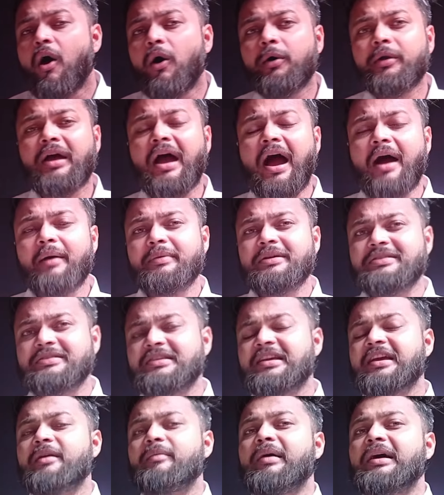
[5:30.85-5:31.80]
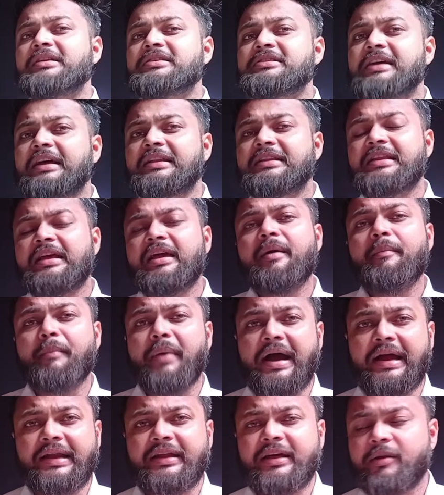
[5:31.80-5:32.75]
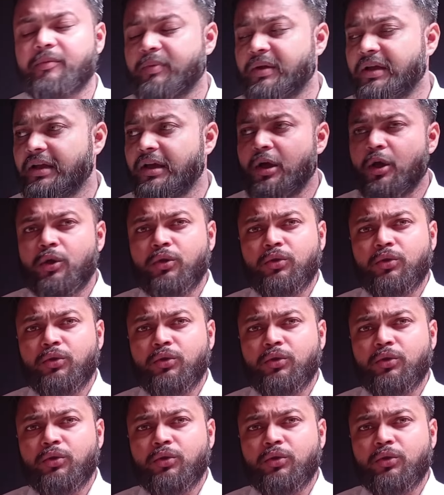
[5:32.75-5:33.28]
और अब इसके बाद चलते हैं माइनर पे